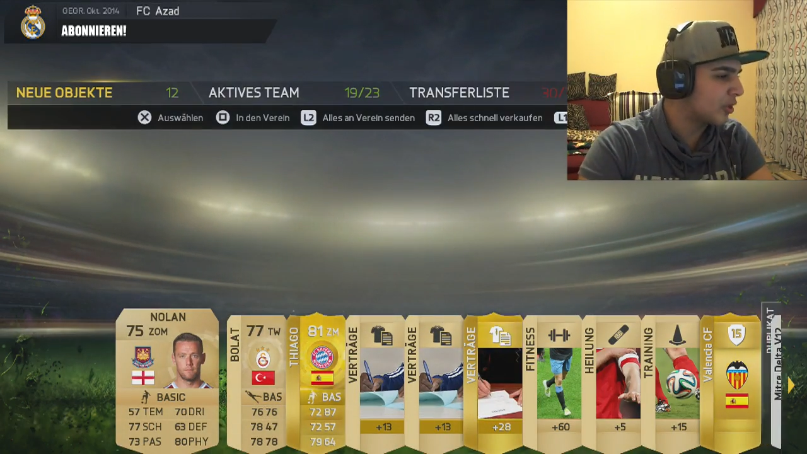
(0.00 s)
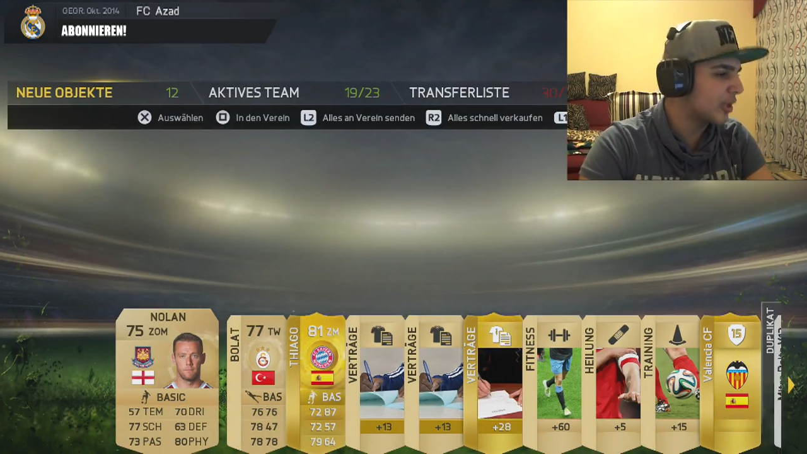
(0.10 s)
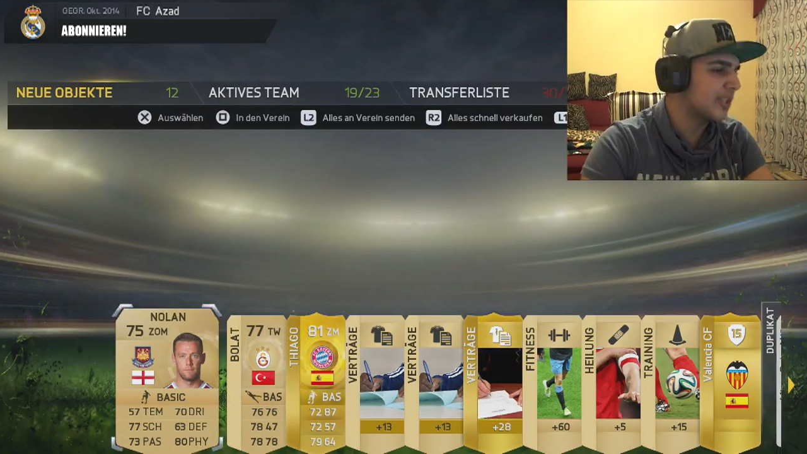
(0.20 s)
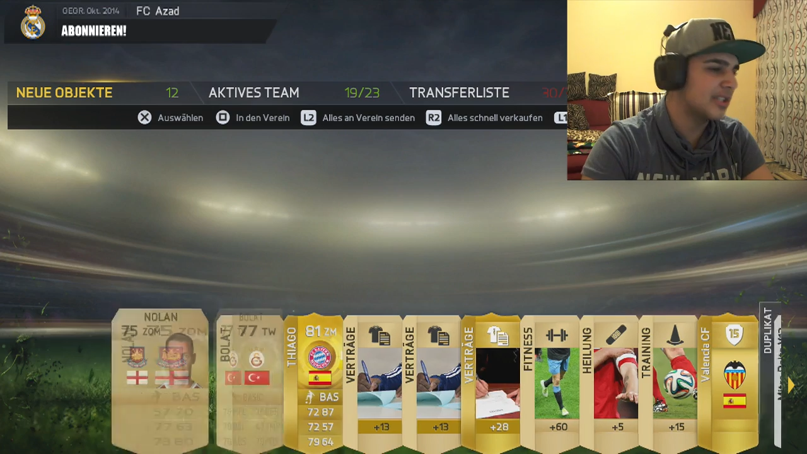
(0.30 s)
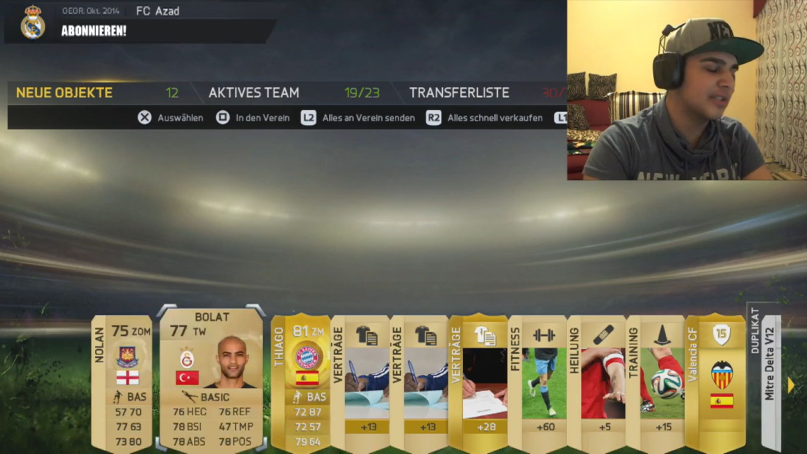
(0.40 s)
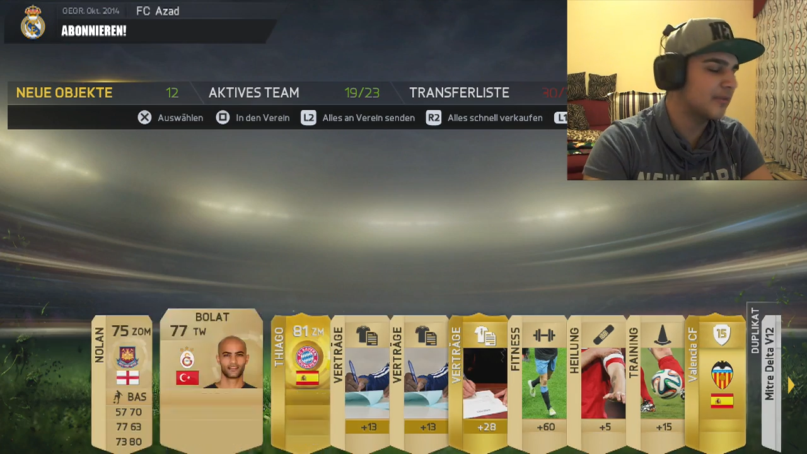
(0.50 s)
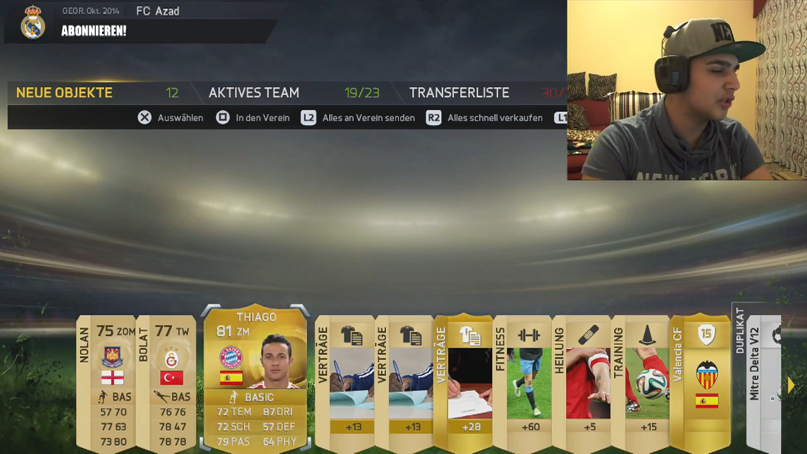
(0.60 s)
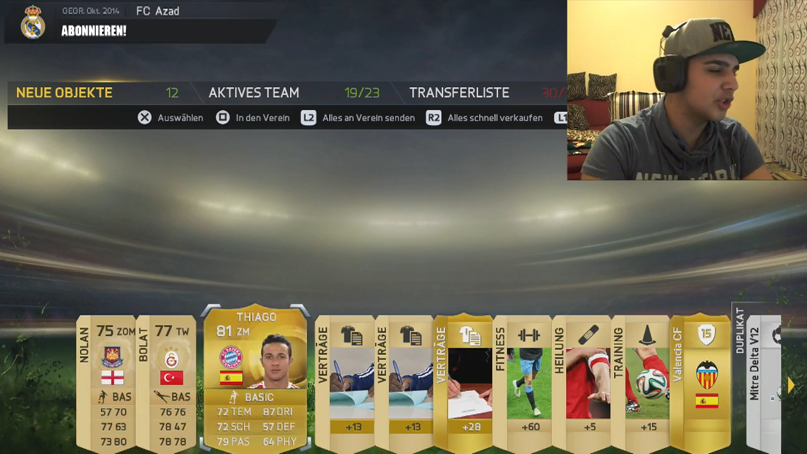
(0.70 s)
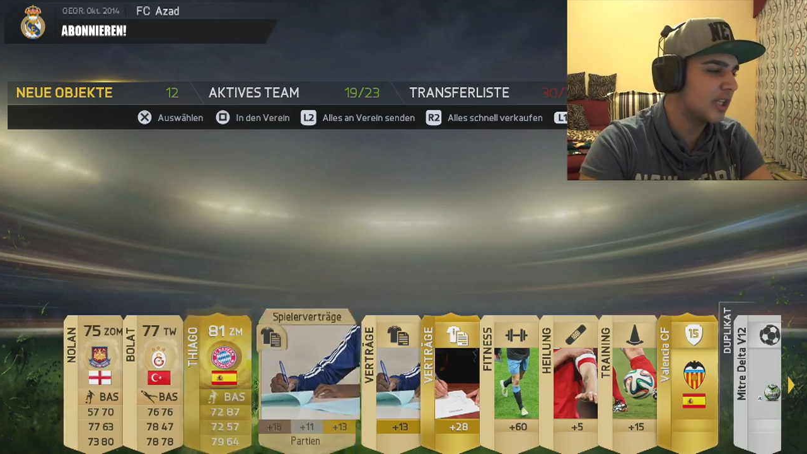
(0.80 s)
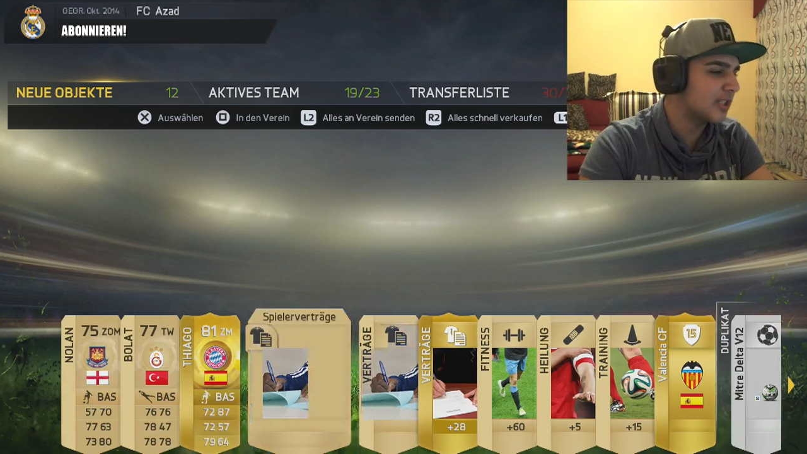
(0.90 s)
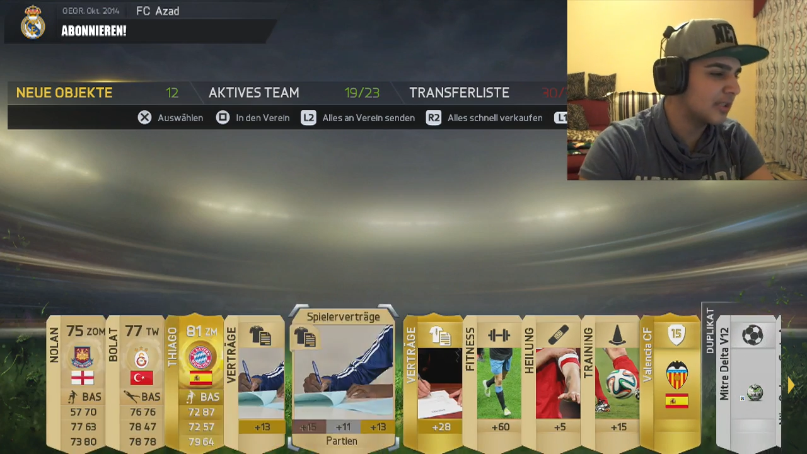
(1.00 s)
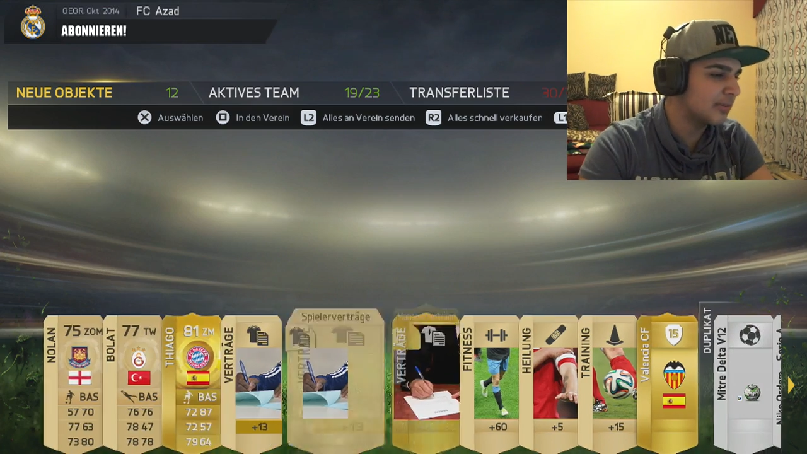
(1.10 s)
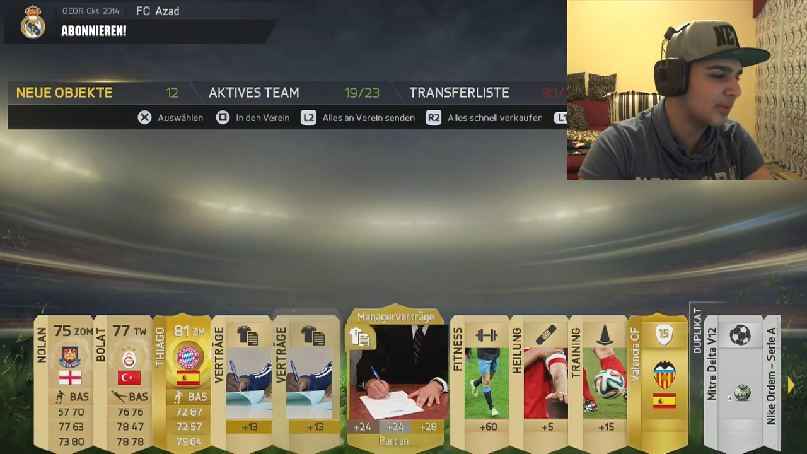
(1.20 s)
Okay, das ist eigentlich voll schlecht,